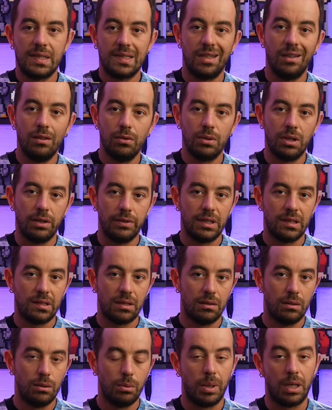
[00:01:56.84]
Se non ne avete
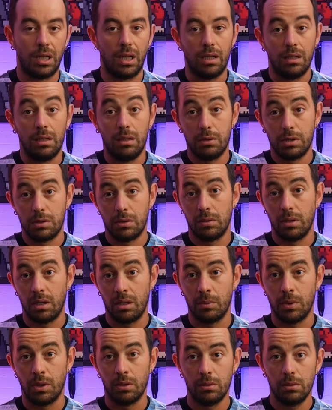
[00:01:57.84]
sentito parlare di questo
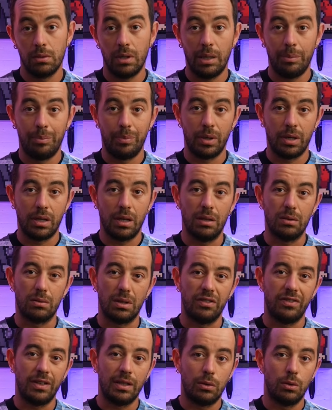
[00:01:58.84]
terremoto è perché
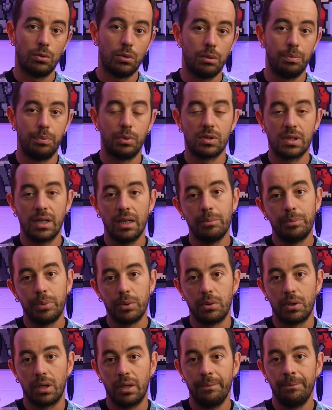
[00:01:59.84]
non ha fatto troppo
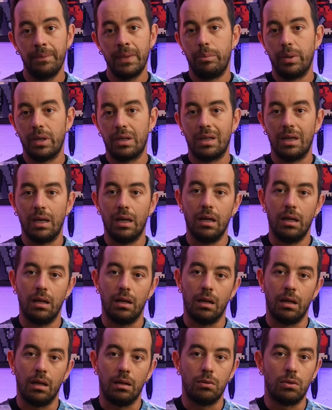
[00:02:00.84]
scalpore, perché
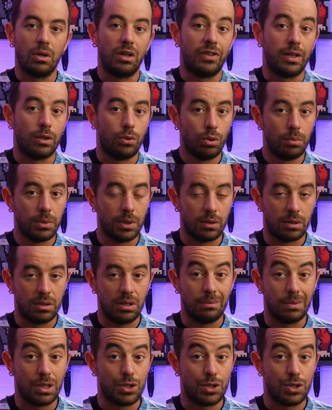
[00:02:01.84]
eh, non ha fatto morti,